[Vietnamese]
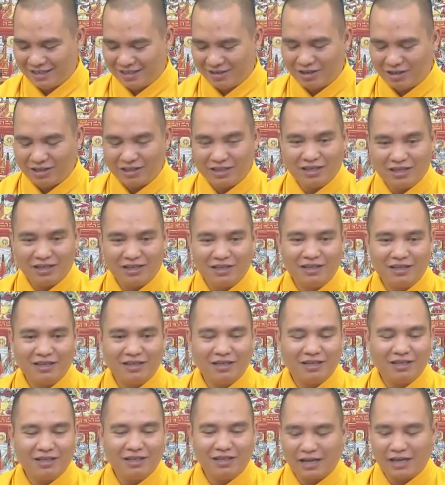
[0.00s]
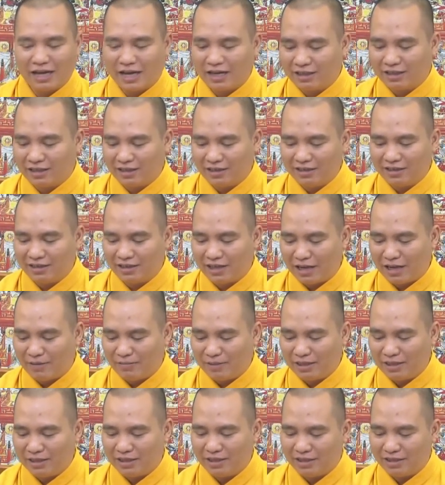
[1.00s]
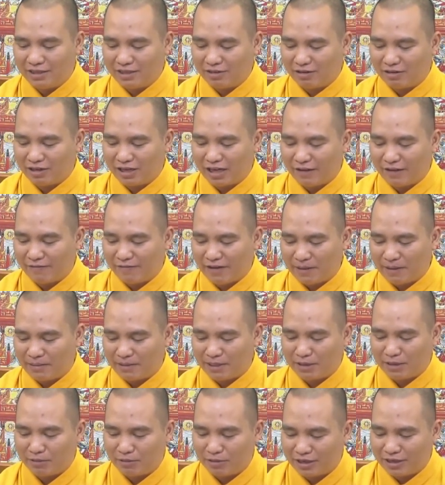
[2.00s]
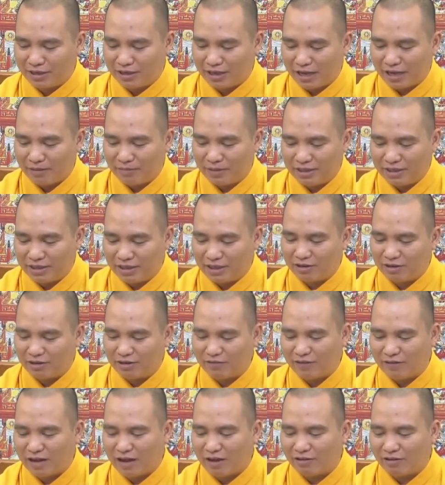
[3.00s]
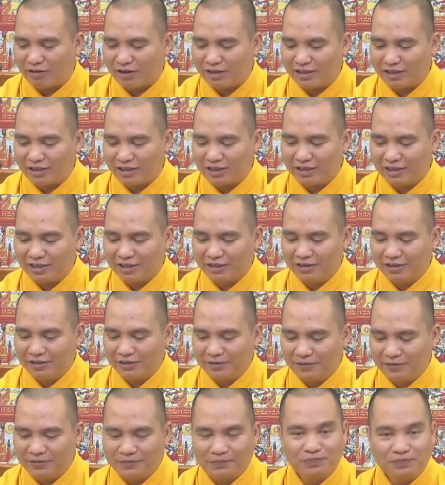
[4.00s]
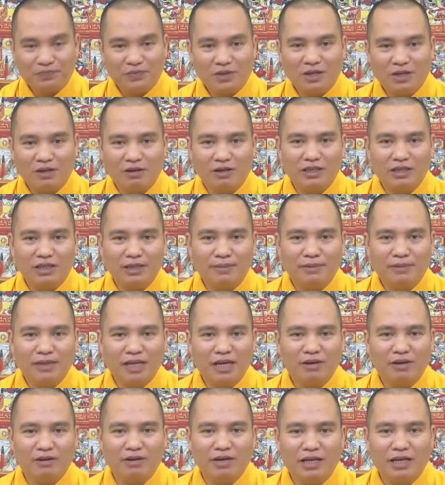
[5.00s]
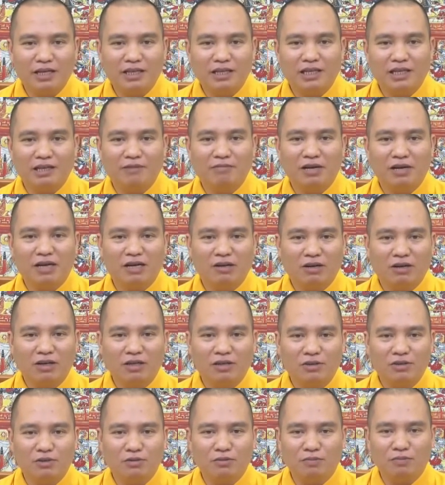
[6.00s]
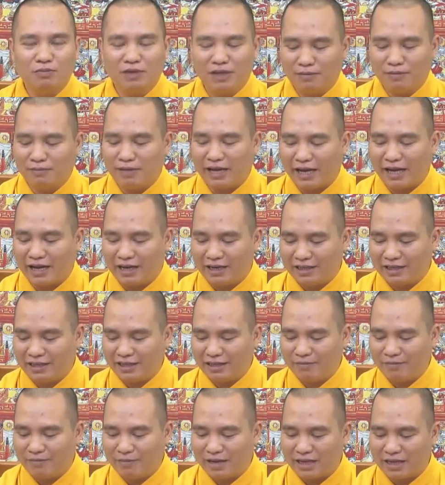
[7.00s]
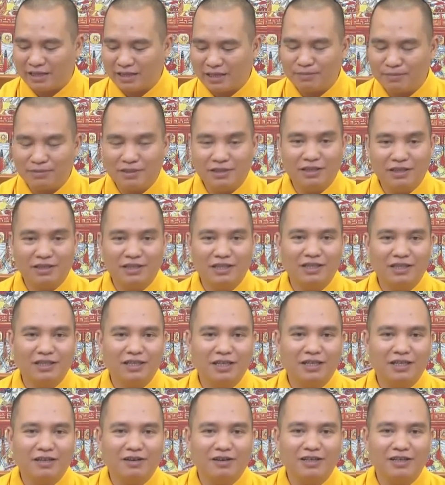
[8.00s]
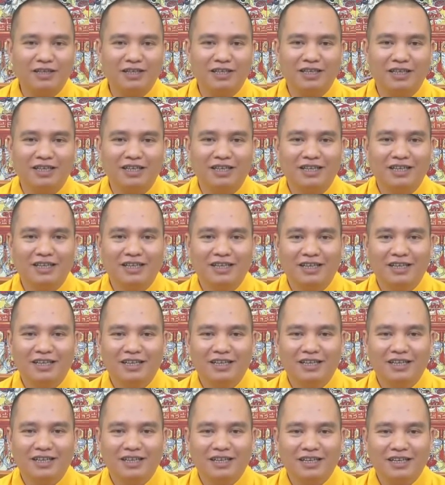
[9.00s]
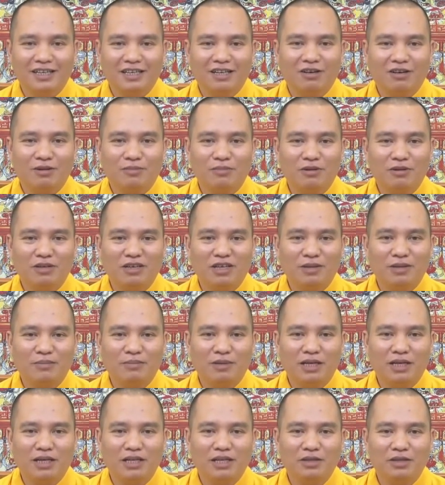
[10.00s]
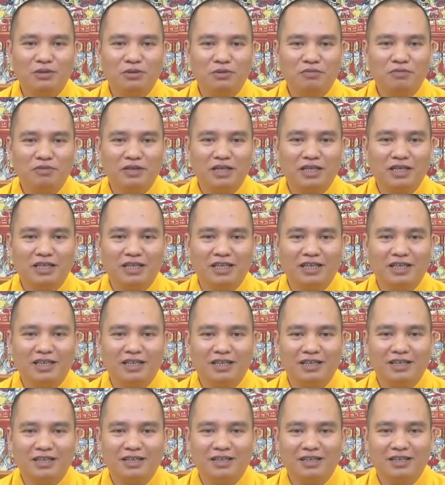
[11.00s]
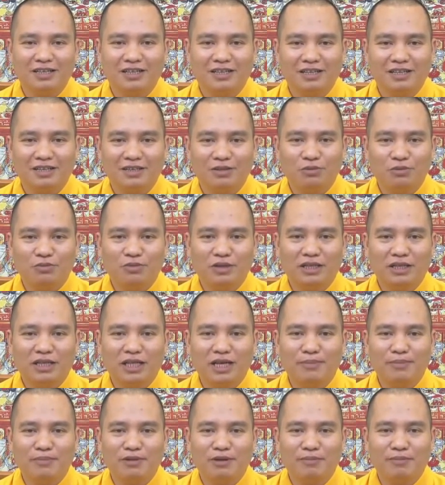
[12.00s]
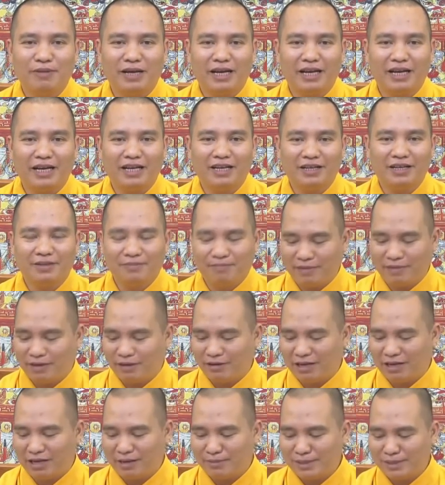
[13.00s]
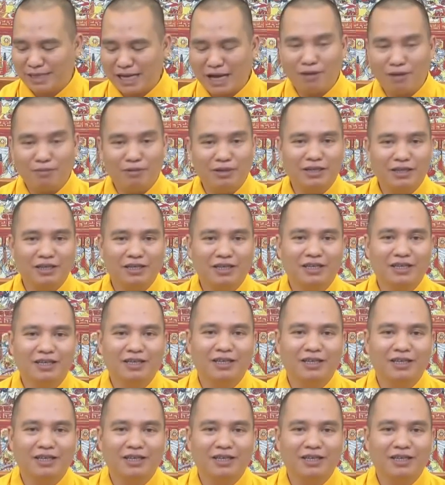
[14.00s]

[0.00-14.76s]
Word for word: con chờ, ngay thì ngay bây giờ con nghe pháp xong ngay bây giờ con vào con gì con chắp tay con ai gì đà phật con chúc mừng mẹ là gì mẹ sắp sửa nên, nên có gì nên có một người mới để giúp việc gì giúp việc thêm cho mẹ mẹ hỏi làm sao bà gì